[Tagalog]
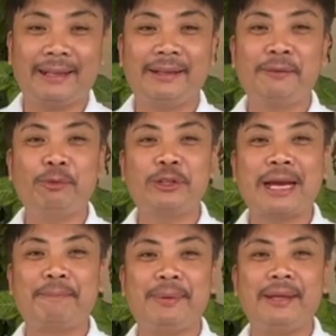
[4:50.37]
Alam niyo po yung
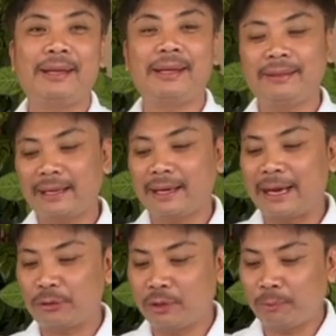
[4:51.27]
shopping, lahat ng
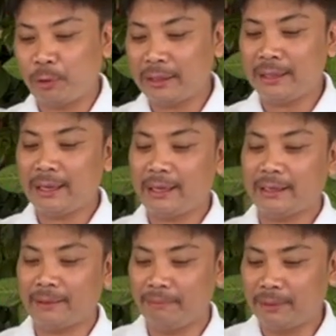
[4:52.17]
kaso na pwede,
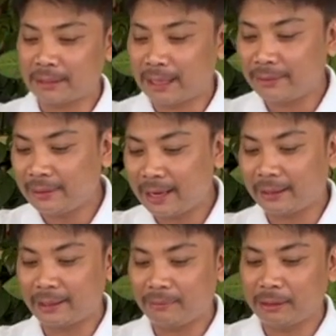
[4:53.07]
grave misconduct,
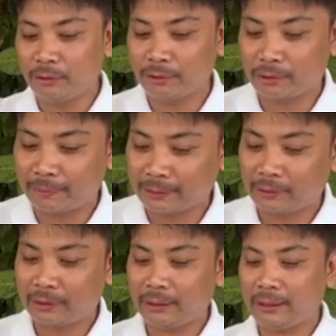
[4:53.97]
grave abuse of
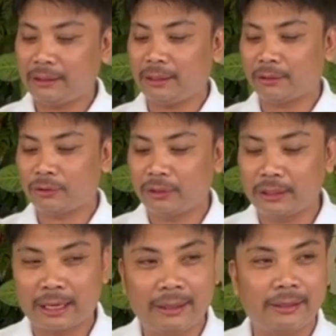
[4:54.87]
authority, serious
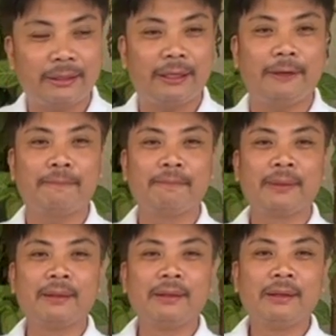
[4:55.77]
dishonesty,
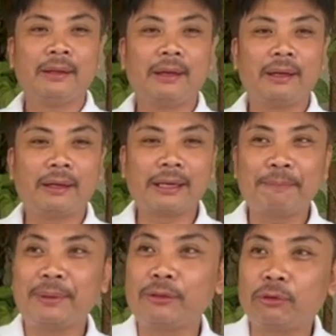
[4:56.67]
uh,
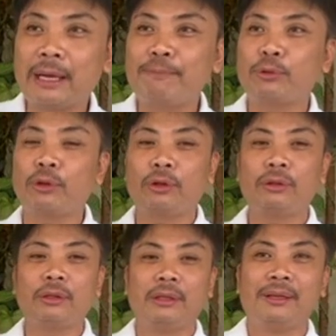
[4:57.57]
graft and
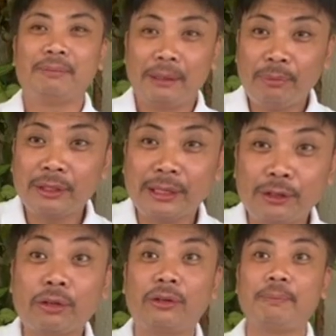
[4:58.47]
corruption,
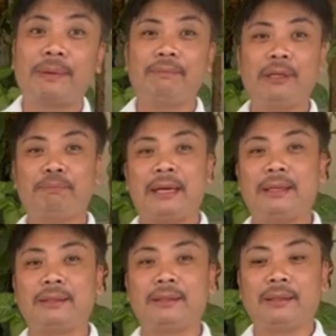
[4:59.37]
malversation of public
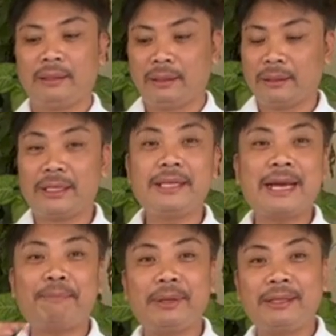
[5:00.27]
funds,
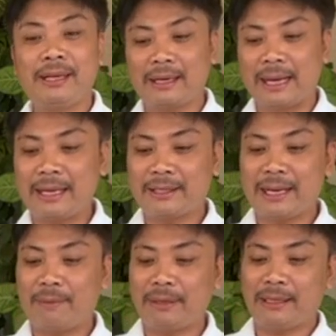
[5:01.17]
sinyaping nilang lahat,
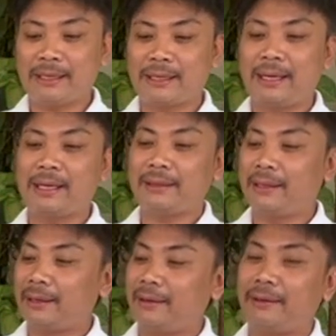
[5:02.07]
sinama nila sa lahat
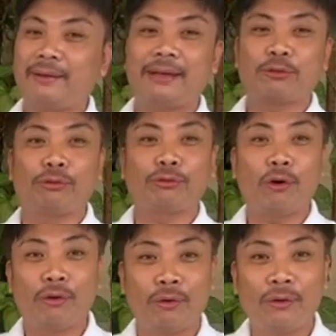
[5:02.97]
ng asunto.